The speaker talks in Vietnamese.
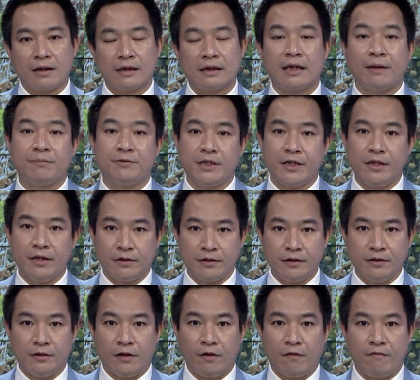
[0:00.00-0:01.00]
tạp chí điện
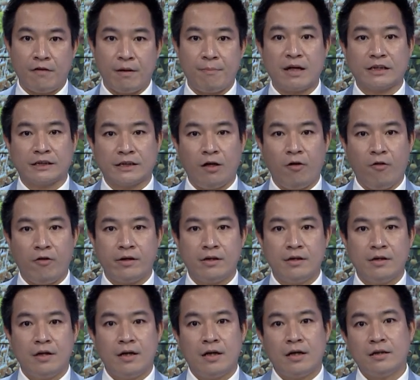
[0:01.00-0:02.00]
tử và mạng xã hội
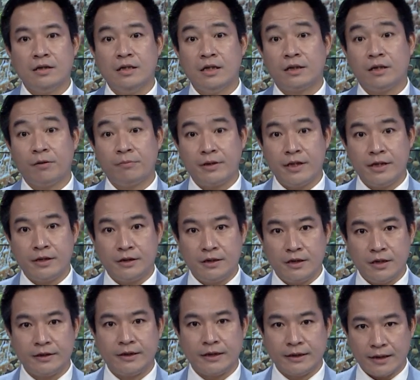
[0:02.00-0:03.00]
đưa thông tin
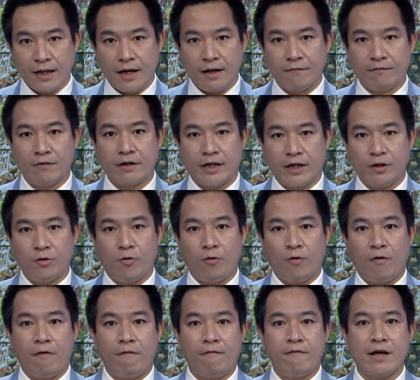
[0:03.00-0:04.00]
chưa chính xác và đầy đủ
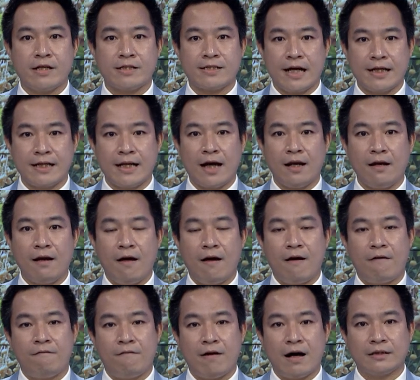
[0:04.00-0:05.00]
về giá nhãn
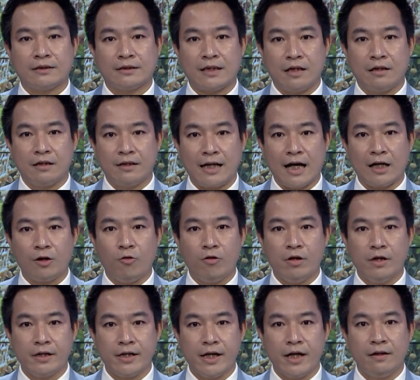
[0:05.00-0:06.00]
và sản lượng nhãn của
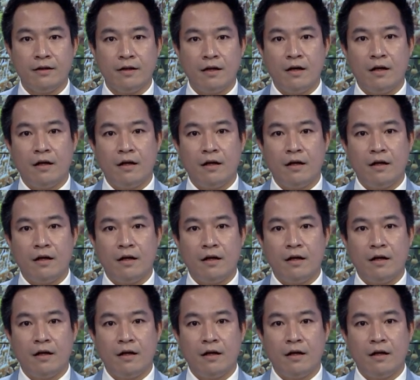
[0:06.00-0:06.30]
Hưng Yên